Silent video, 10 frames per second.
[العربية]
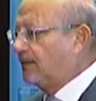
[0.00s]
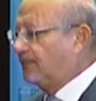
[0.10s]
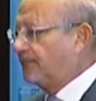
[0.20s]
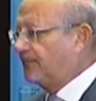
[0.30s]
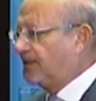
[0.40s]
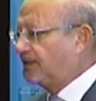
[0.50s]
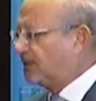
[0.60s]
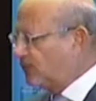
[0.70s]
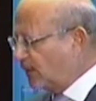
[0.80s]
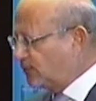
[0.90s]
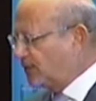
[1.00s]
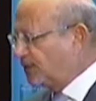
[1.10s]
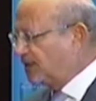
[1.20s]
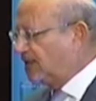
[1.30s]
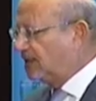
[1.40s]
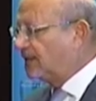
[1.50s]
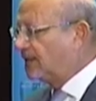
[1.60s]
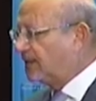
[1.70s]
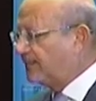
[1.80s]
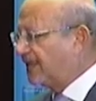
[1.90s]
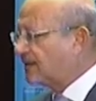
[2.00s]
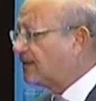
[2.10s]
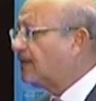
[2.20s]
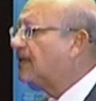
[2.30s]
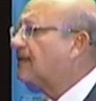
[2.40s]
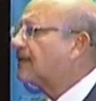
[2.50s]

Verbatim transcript: في 2021 للبنك